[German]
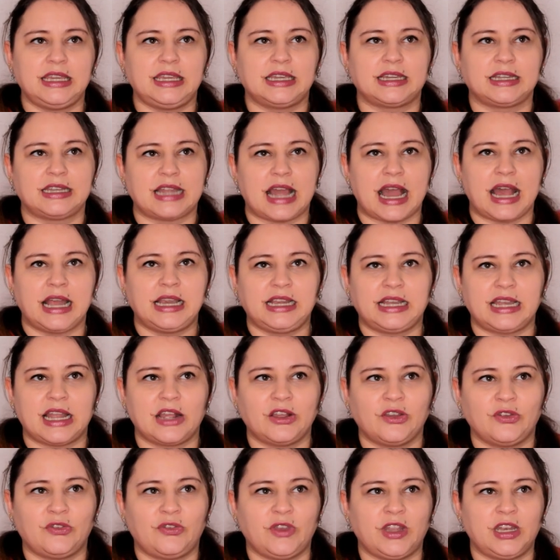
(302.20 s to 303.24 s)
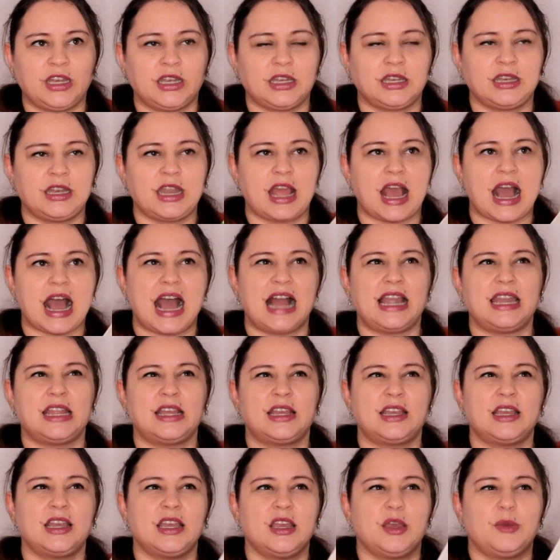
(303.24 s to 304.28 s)
ihren Anklang finden,
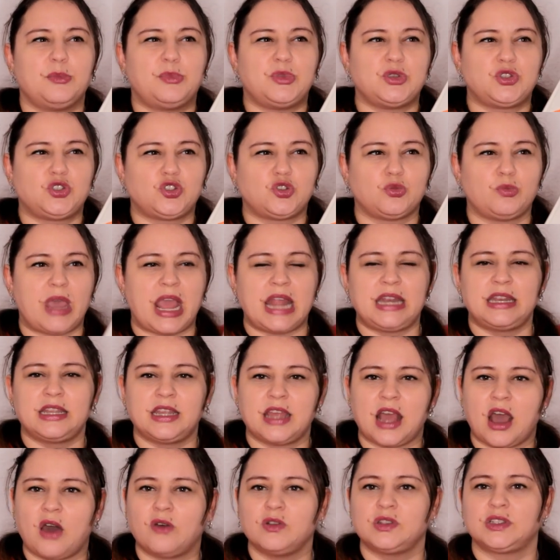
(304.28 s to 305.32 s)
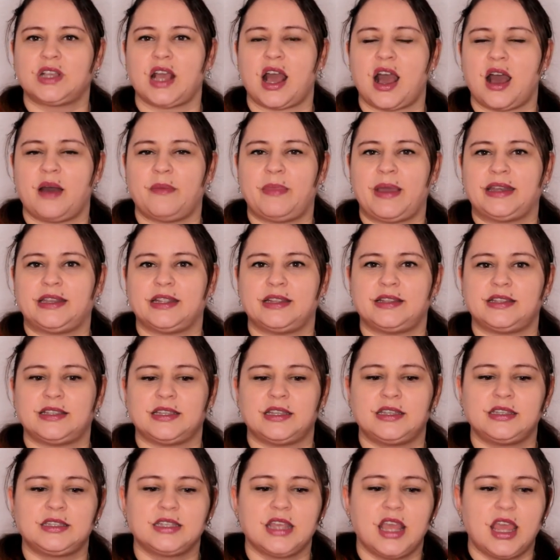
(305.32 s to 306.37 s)
alle bis zum Ende ausgearbeitet
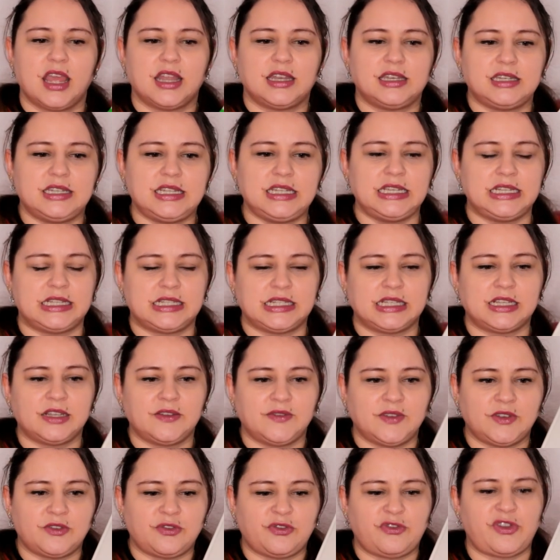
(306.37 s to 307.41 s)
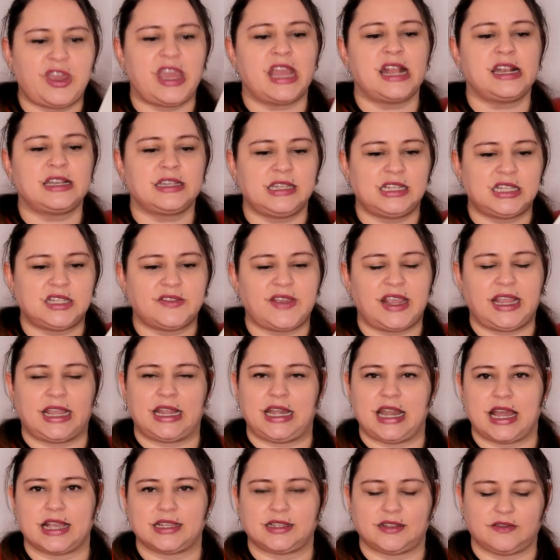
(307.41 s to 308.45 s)
sind, nichts irgendwie fehlt, nichts
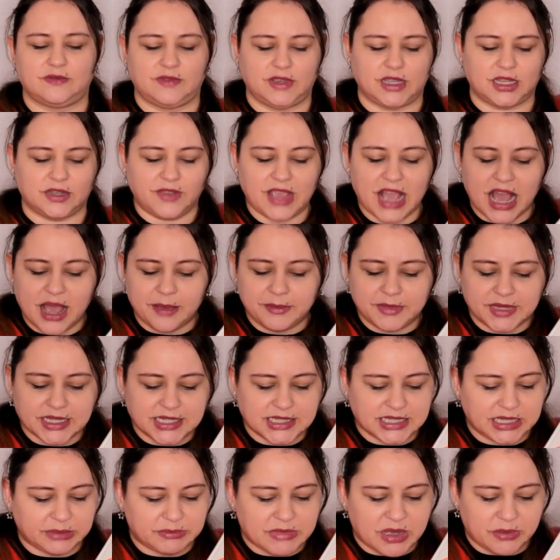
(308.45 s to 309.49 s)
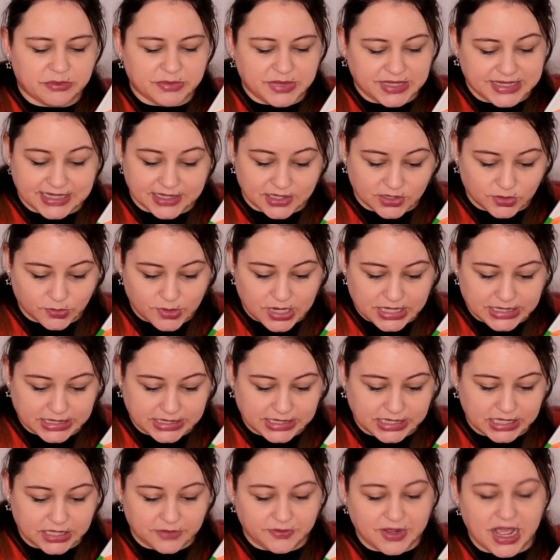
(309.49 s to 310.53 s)
weggelassen wird. Wir haben das Thema
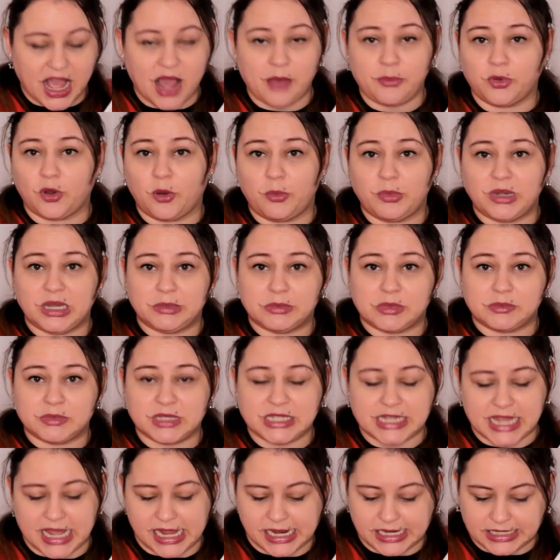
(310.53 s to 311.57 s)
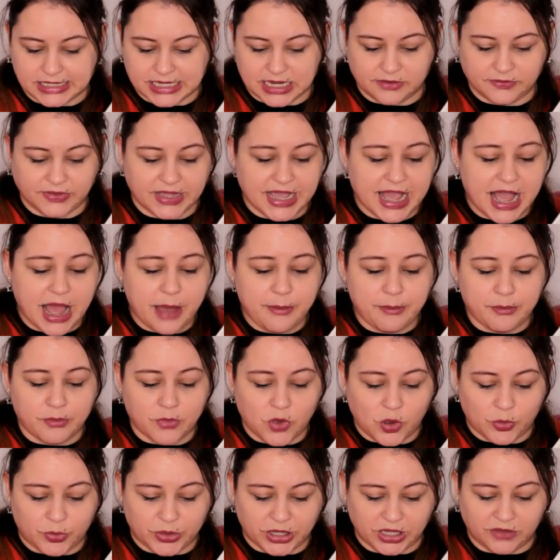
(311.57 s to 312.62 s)
Bisexualität, wir haben Probleme mit Eltern, wir haben
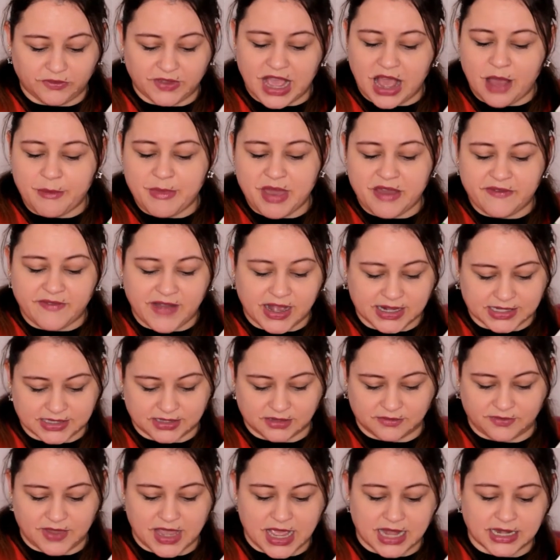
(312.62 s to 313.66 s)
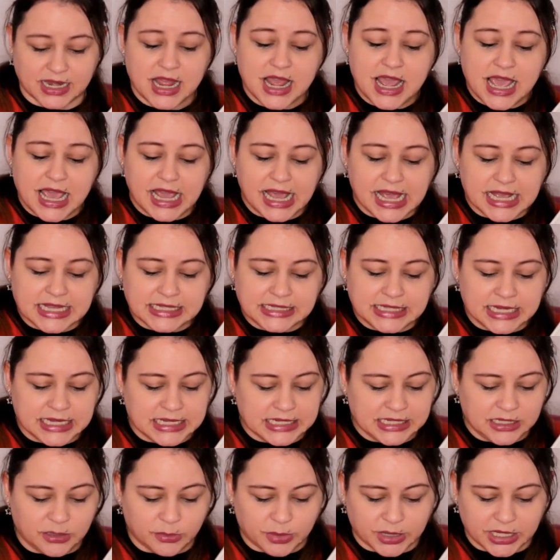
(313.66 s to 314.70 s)
Mobbing, wir haben Erwachsenwerden, erste
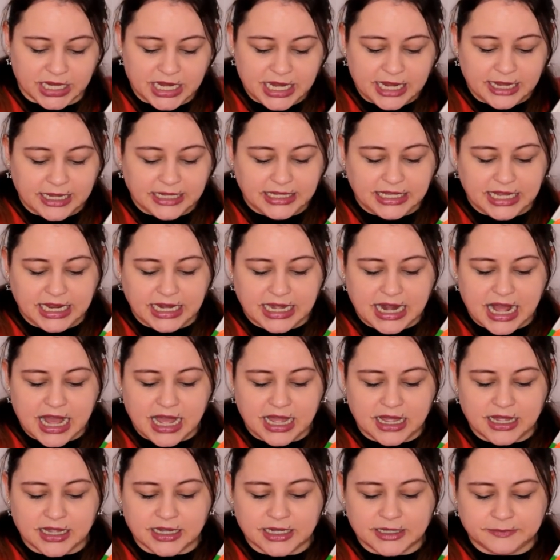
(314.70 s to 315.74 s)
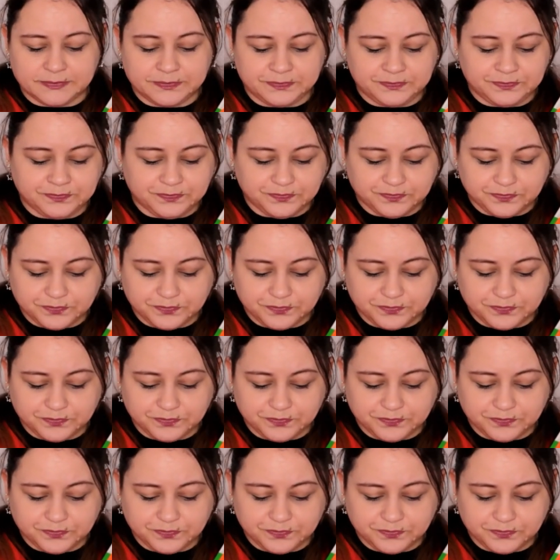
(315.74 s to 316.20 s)
Liebe, jeder... Ähm,